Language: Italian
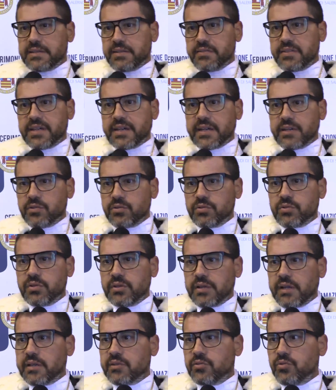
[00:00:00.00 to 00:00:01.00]
attività che,
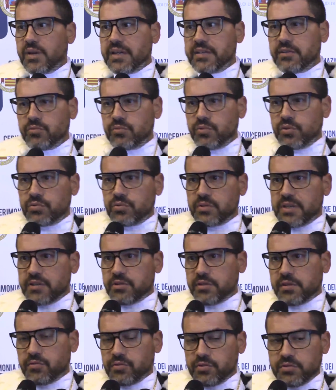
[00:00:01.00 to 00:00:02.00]
che durante un
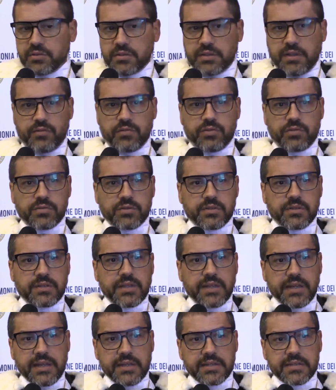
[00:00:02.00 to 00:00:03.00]
dottorato devono, devono,
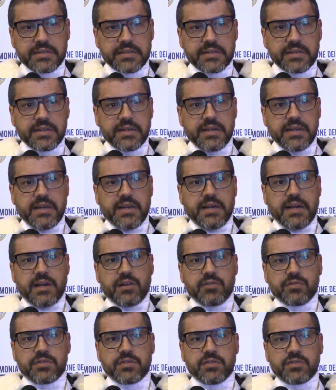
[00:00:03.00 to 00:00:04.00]
tenersi.
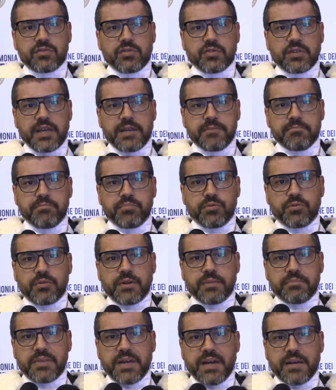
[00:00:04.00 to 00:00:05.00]
Allo stesso tempo
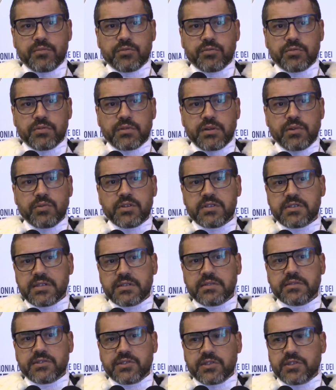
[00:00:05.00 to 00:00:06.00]
abbiamo
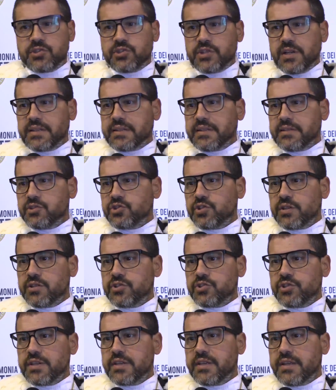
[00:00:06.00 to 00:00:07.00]
questa scelta di
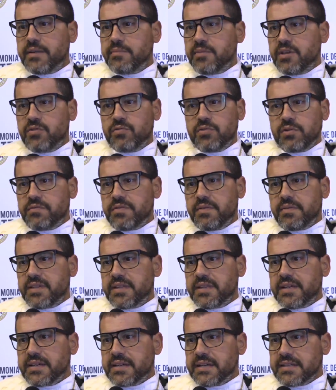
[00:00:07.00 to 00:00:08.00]
scegliere i migliori
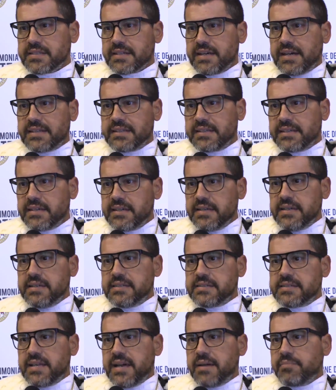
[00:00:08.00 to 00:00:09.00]
ovviamente a cascata
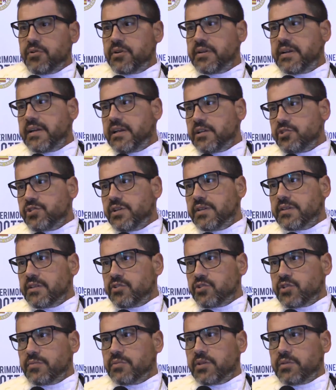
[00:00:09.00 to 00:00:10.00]
si ha poi nella scelta
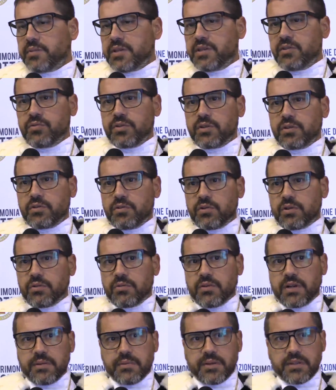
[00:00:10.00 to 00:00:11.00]
diciamo, di migliori coloro i
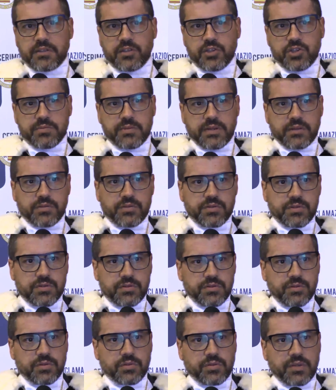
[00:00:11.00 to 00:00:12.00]
quali partecipano ai
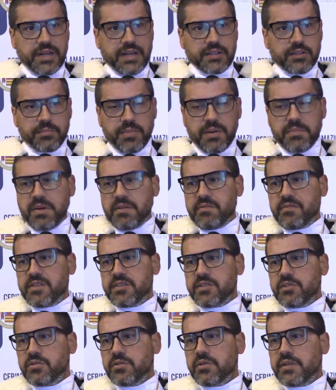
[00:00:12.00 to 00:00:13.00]
corsi di dottorato. Poi abbiamo
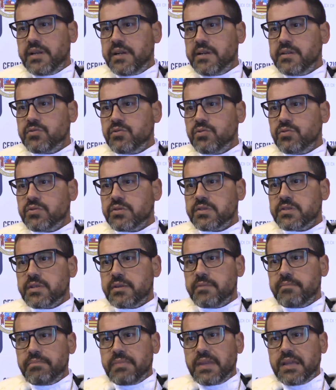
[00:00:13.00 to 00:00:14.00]
investito delle risorse